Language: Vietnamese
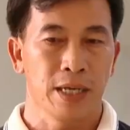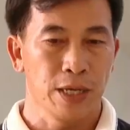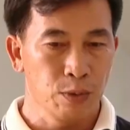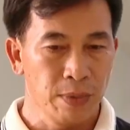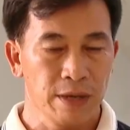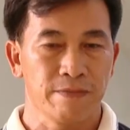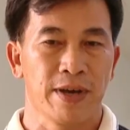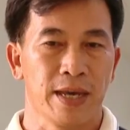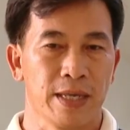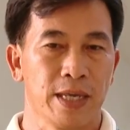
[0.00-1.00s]
hiểu biết
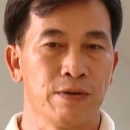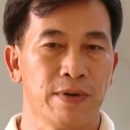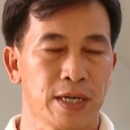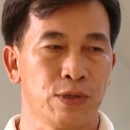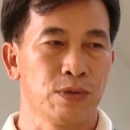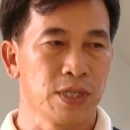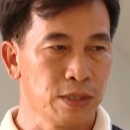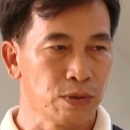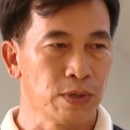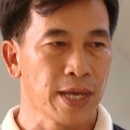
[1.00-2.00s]
về nhiều về cái chủ
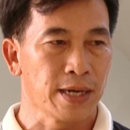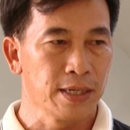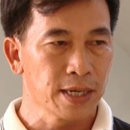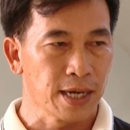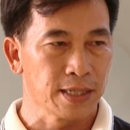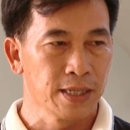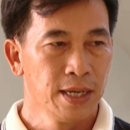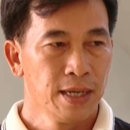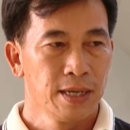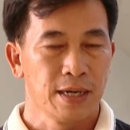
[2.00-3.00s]
trương của nhà nước hơn,
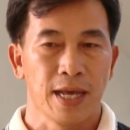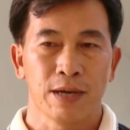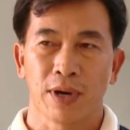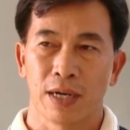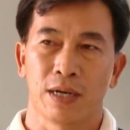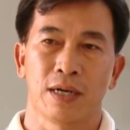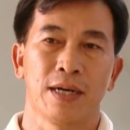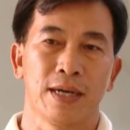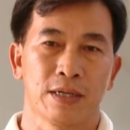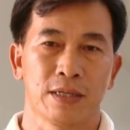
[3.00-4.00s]
để qua đó
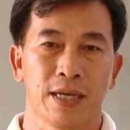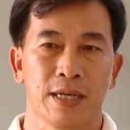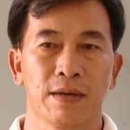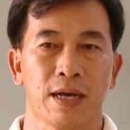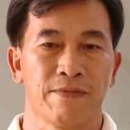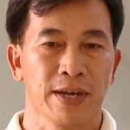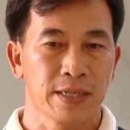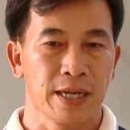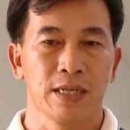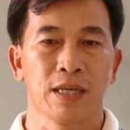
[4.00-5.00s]
để có thể
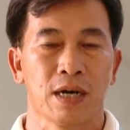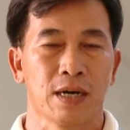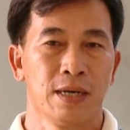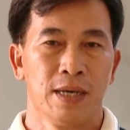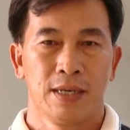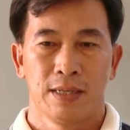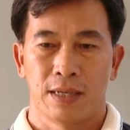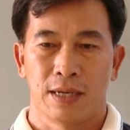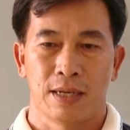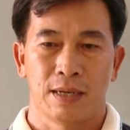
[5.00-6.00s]
phát triển cho
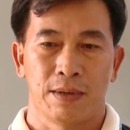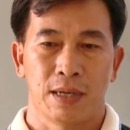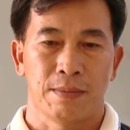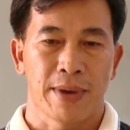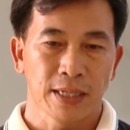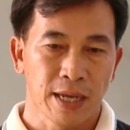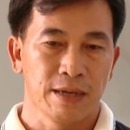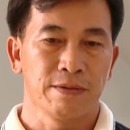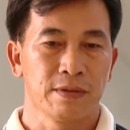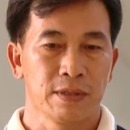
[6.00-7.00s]
bản
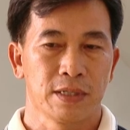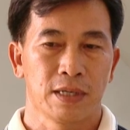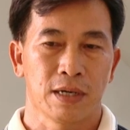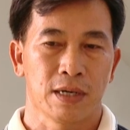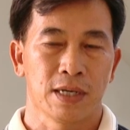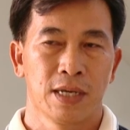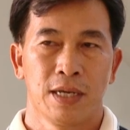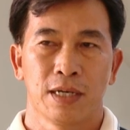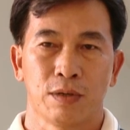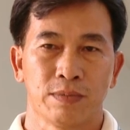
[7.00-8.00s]
thân, cho
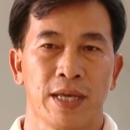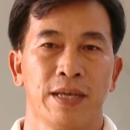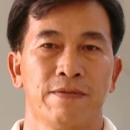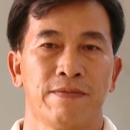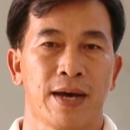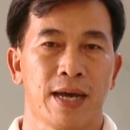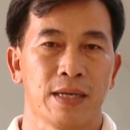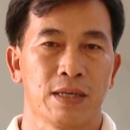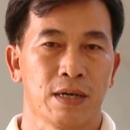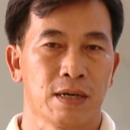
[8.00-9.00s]
công ty
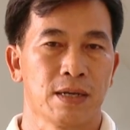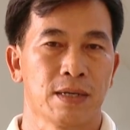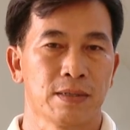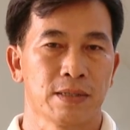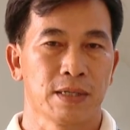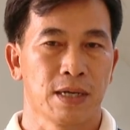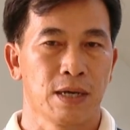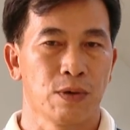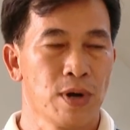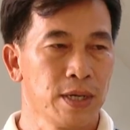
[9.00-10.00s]
và cho
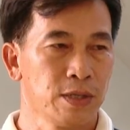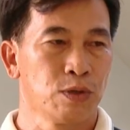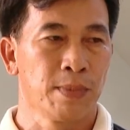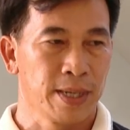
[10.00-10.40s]
quê hương của